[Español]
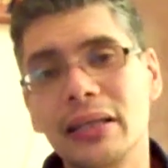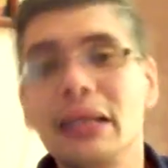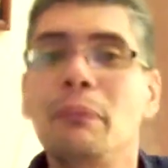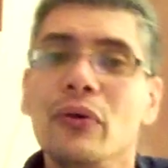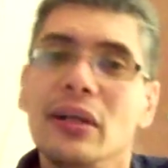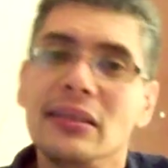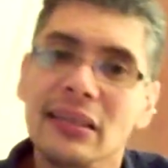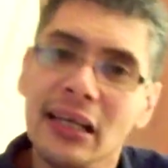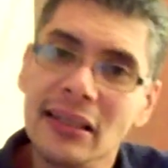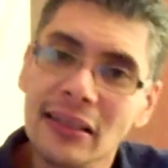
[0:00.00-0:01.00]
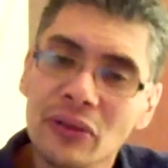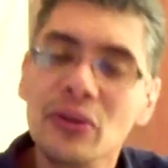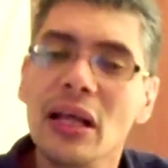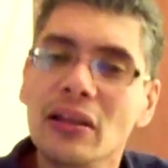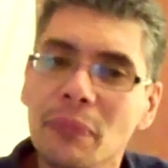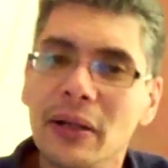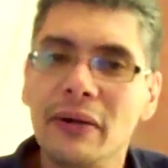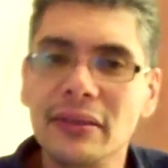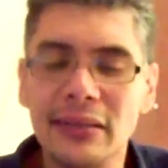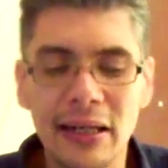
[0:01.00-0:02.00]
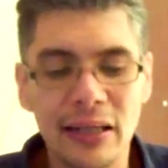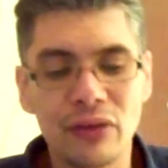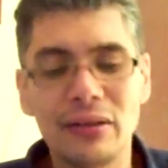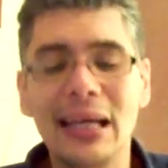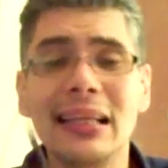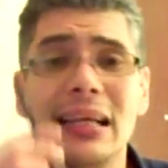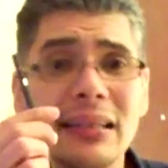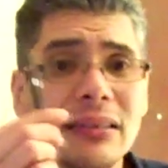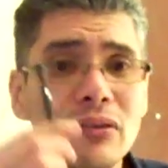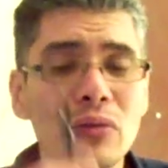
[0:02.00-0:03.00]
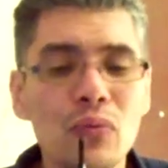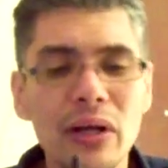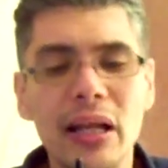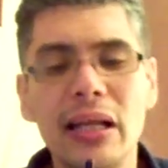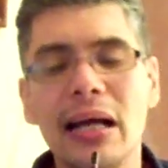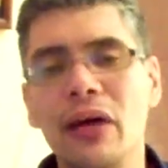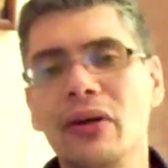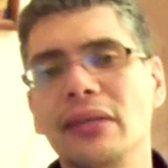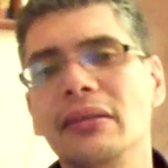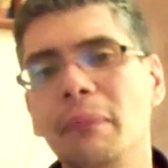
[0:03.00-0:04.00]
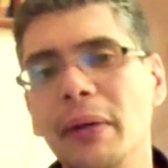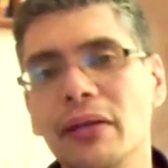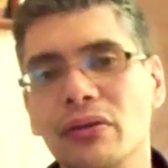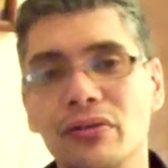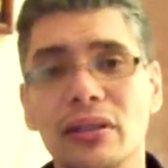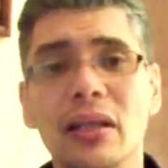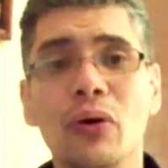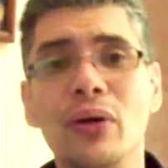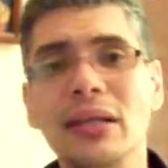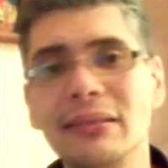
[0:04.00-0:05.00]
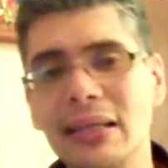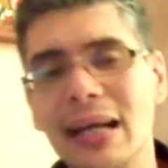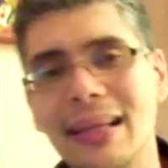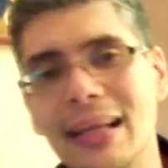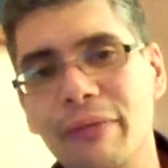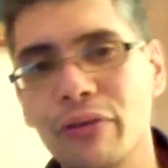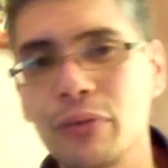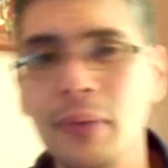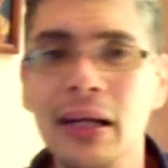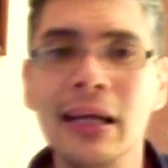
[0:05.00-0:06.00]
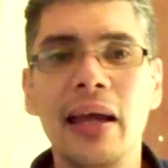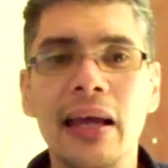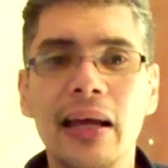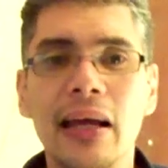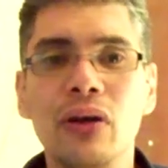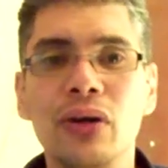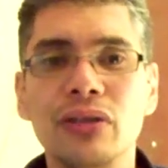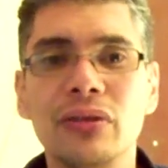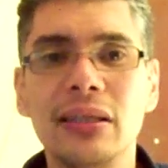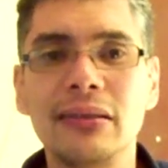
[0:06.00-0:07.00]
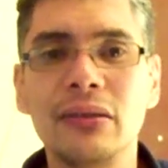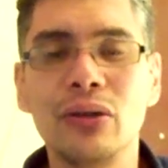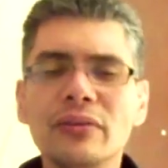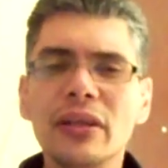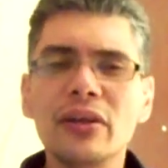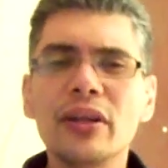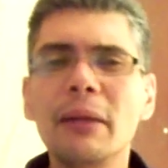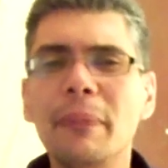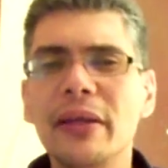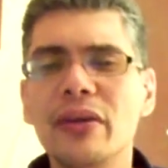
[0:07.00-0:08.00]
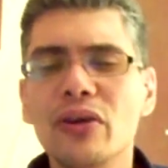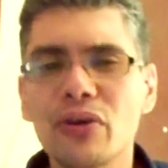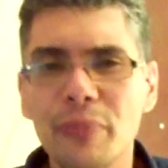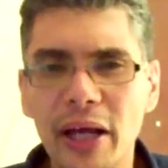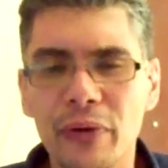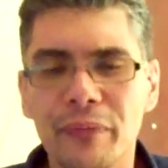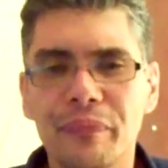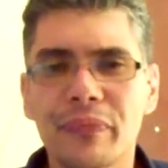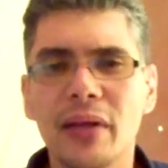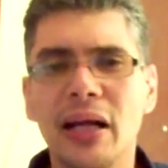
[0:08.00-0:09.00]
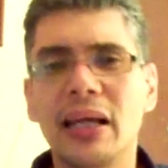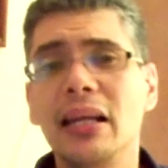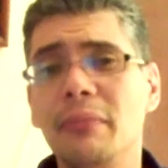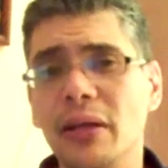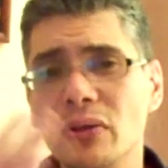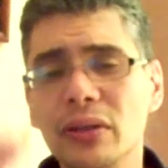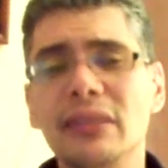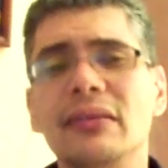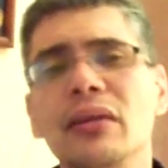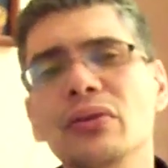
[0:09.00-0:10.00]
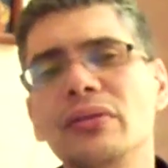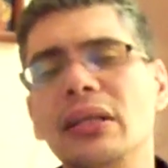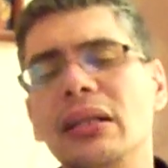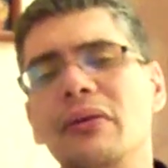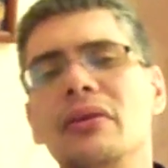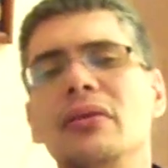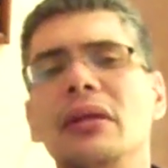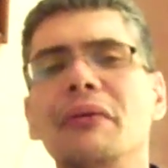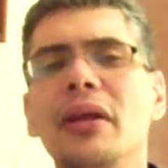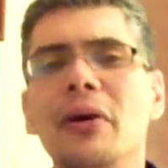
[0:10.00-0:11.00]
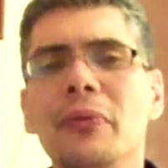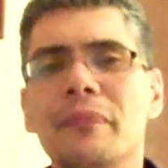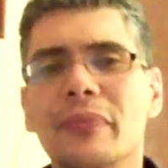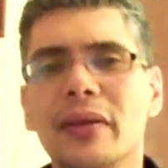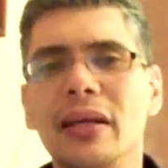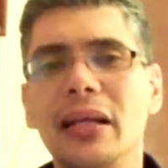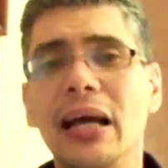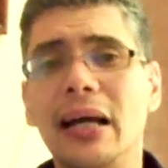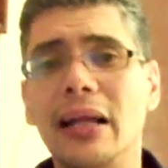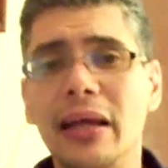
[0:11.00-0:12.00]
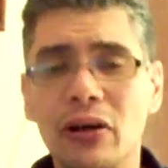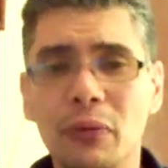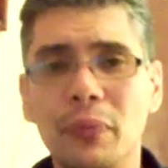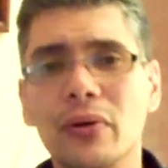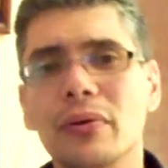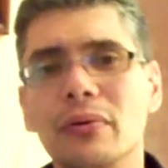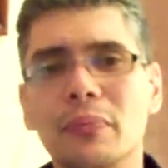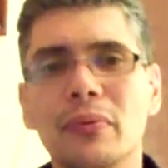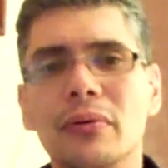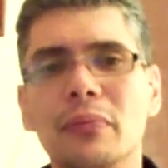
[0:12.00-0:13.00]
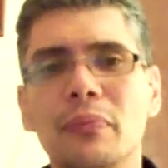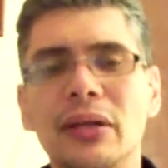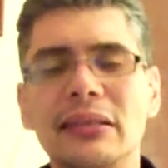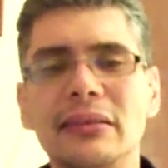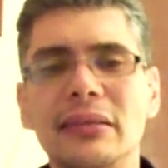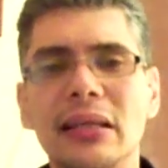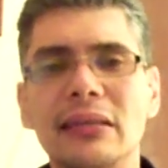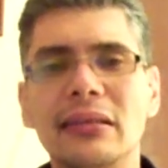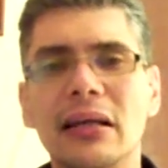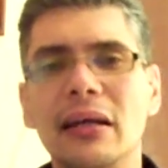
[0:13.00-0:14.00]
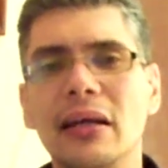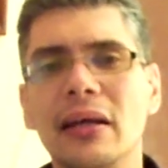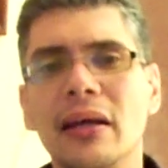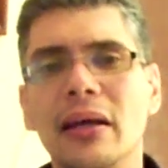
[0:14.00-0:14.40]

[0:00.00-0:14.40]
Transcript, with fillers: y podrás seguir estudiando para avanzar. Entonces, este ejercicio es muy delicado en ese aspecto. Entonces, te lo voy a enseñar de la forma en que lo hizo este señor, un señor de apellido Romero, a quien le mando un gran saludo si está viendo este video y le agradezco por, esa enseñanza que,